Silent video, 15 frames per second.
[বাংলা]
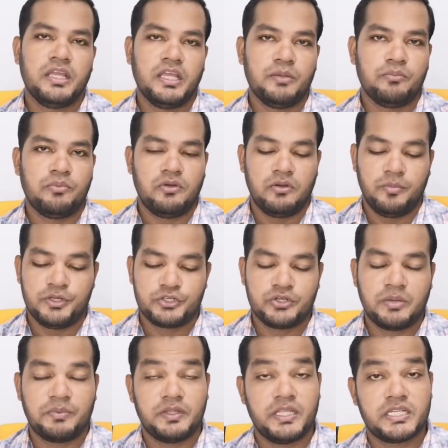ইনফরমেশন
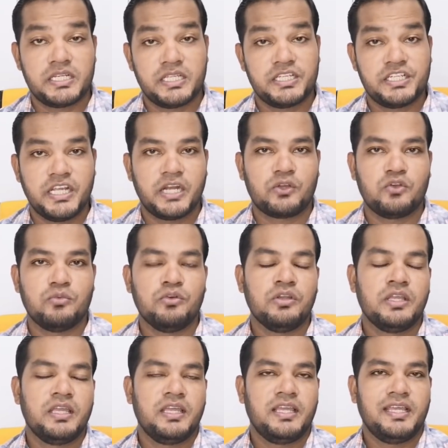আপনাদের সাথে শেয়ার করব
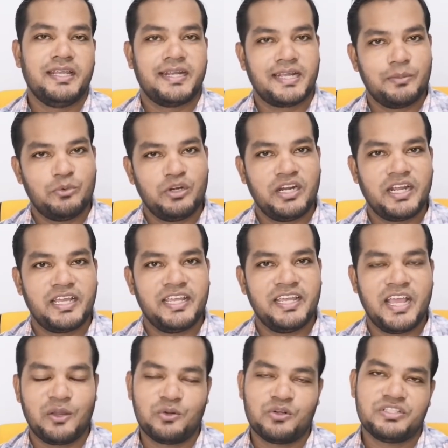এর আগে বলে রাখি
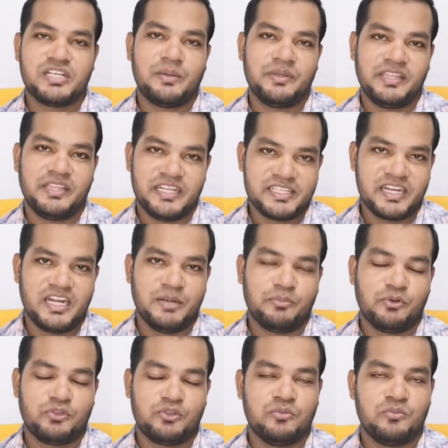এখনও যারা আমাদের এই চ্যানেলে
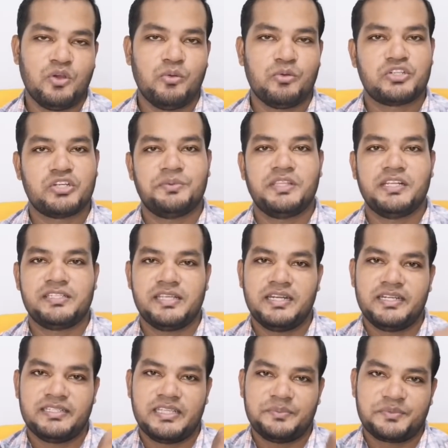প্রথম অবশ্যই আমাদের
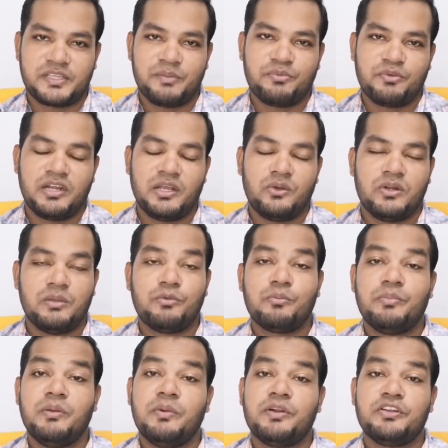চ্যানেলটি সাবস্ক্রাইব করে রাখুন এবং
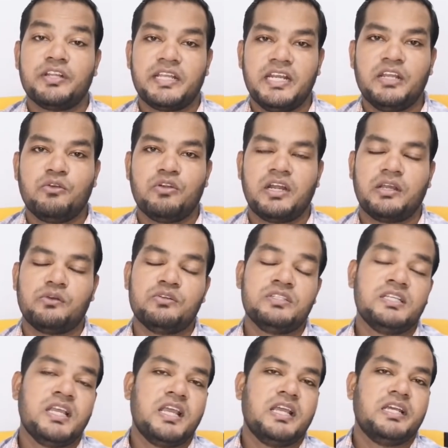বেল বাটনে ক্লিক করে রাখুন
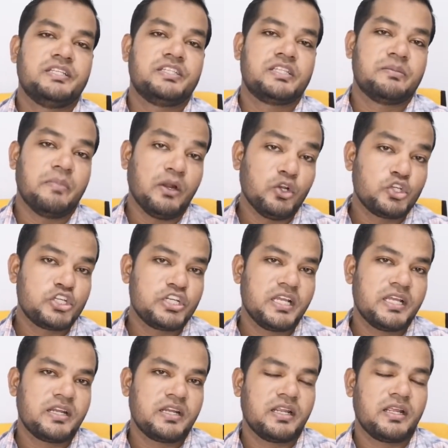যাতে
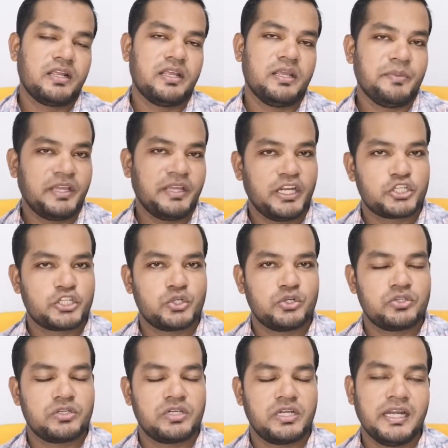মালয়েশিয়ার ইমিগ্রেশন
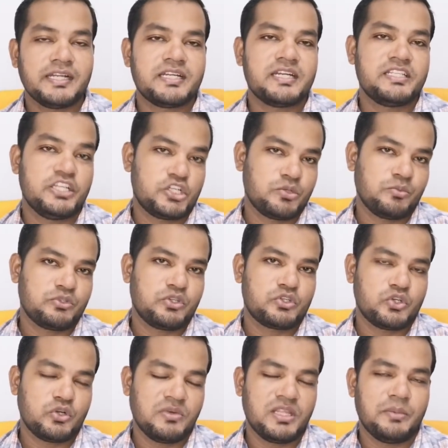রিলেটেড যে সমস্ত
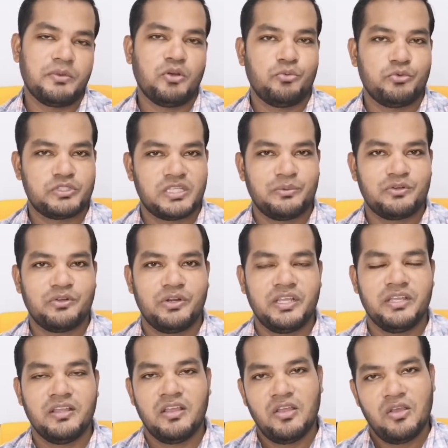সংবাদ আমরা উপস্থাপন করি
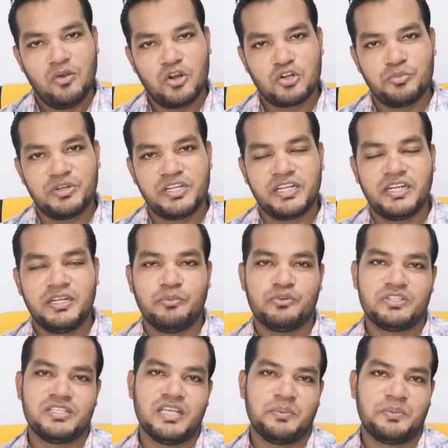অটোমেটিকলি
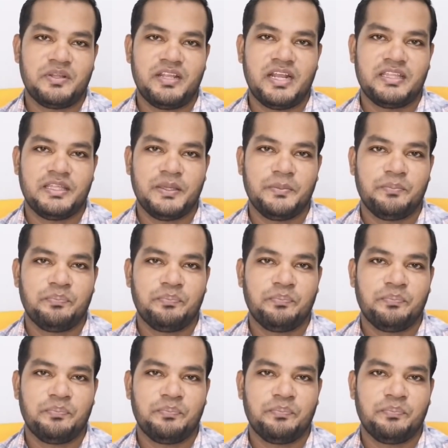পৌঁছে যায় আপনাদের হাতে